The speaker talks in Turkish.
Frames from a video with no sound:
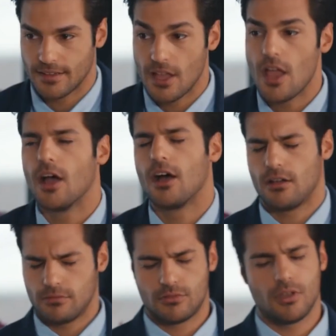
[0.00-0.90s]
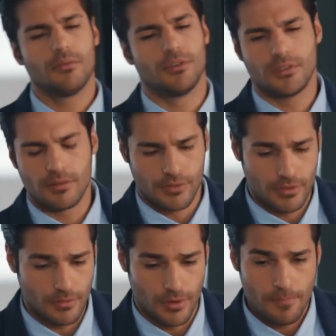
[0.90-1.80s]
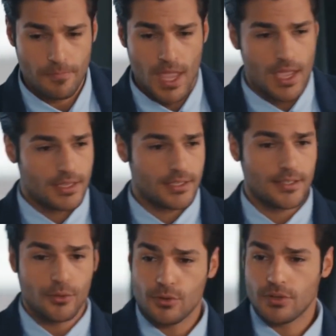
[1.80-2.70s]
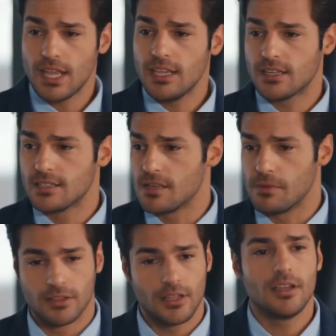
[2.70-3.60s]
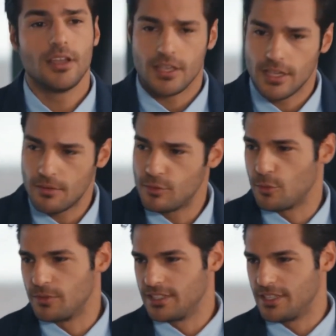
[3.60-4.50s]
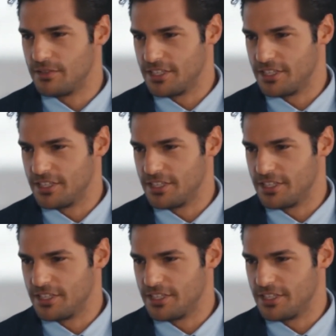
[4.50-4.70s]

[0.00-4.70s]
istiyoruz. Aa, tabii, tabii, tabii. Size uygun en yakın zamanda yeni bir toplantı